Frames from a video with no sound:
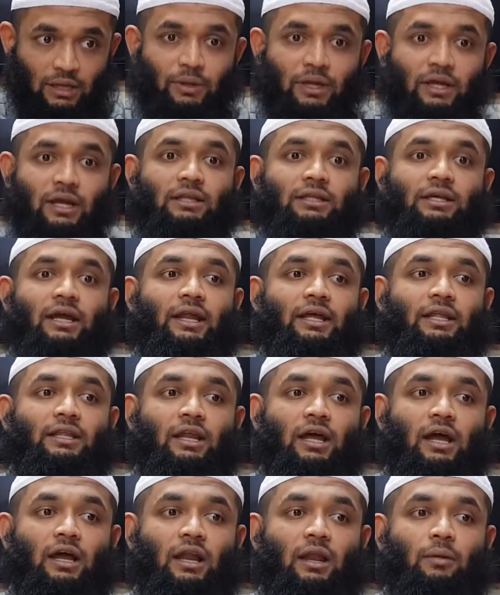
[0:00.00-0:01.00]
மீக்காத்
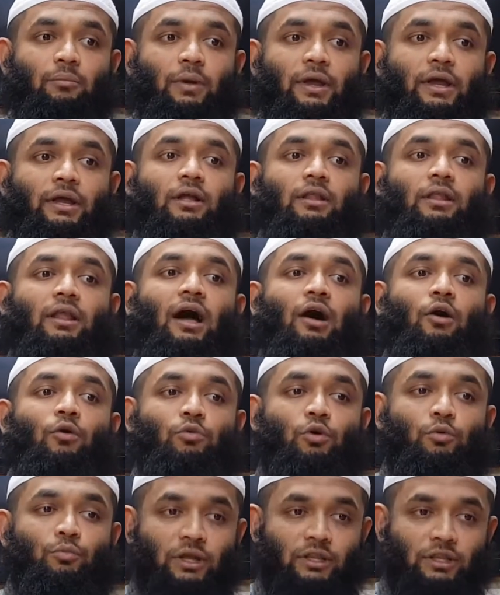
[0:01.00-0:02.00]
அடைந்து நாங்கள் லெப்பேக்
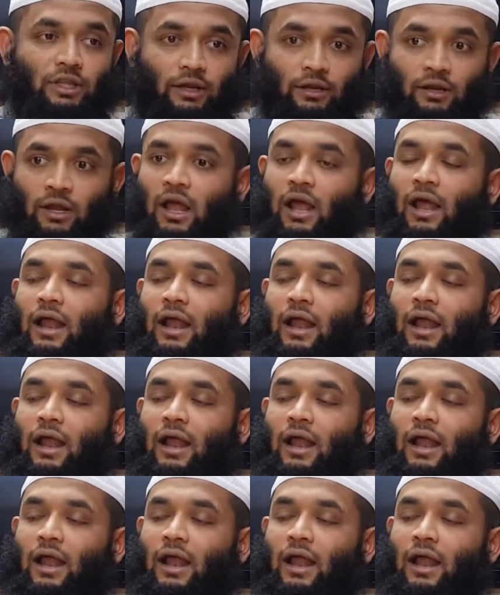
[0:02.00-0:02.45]
உம் ரத்தன்